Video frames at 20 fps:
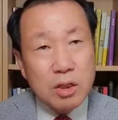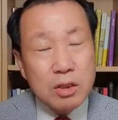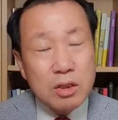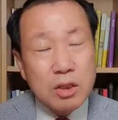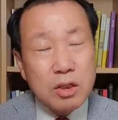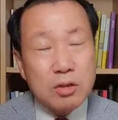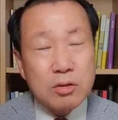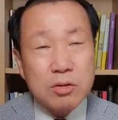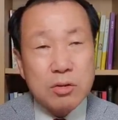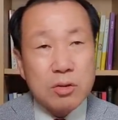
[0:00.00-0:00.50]

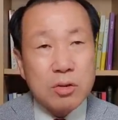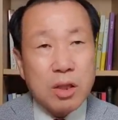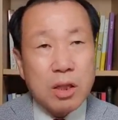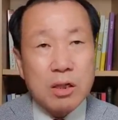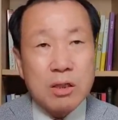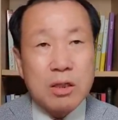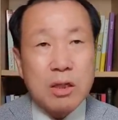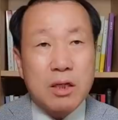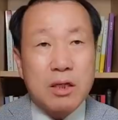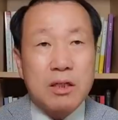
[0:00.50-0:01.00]

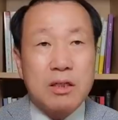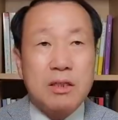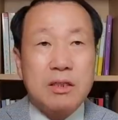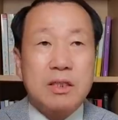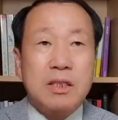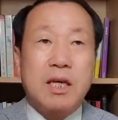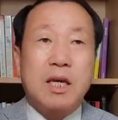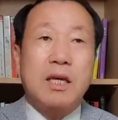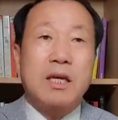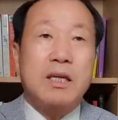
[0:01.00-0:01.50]
길어졌다는 얘기는
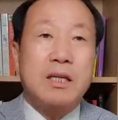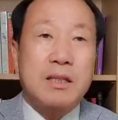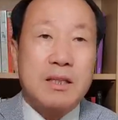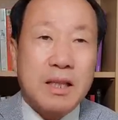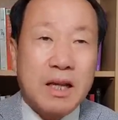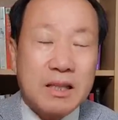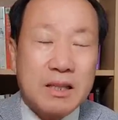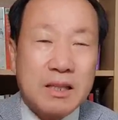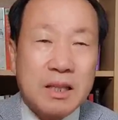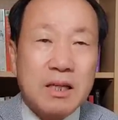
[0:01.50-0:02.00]
이게
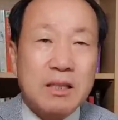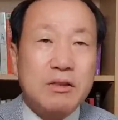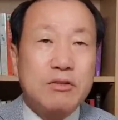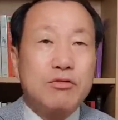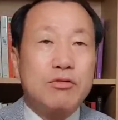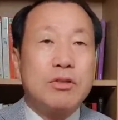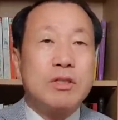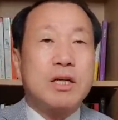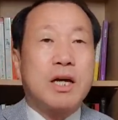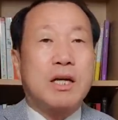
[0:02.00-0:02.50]

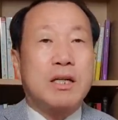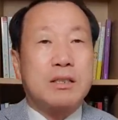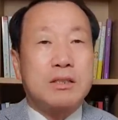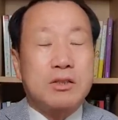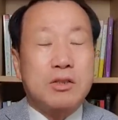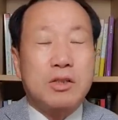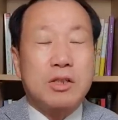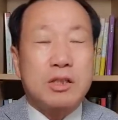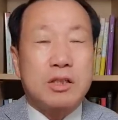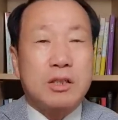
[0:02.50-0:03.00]
다탄두일
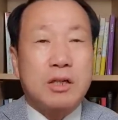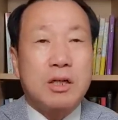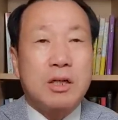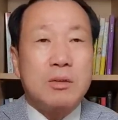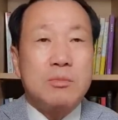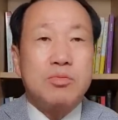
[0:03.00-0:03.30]
가능성이 있다.